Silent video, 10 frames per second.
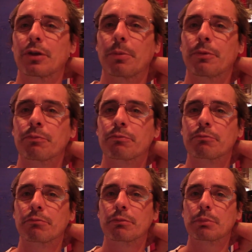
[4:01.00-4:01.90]
habe.
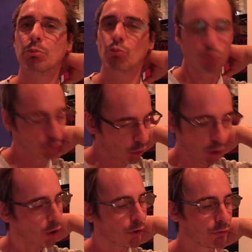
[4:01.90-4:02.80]

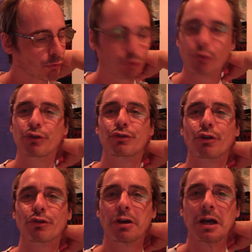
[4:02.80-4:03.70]
Tja, so ist
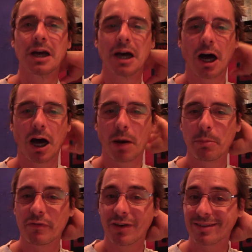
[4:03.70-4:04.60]
das. Ähm,
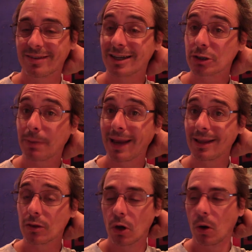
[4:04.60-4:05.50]
war sehr
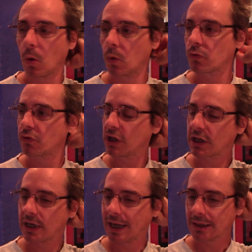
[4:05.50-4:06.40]
spannend und viel
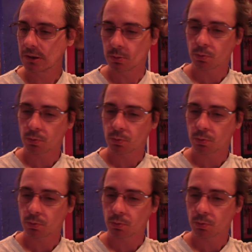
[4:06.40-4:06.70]
gelernt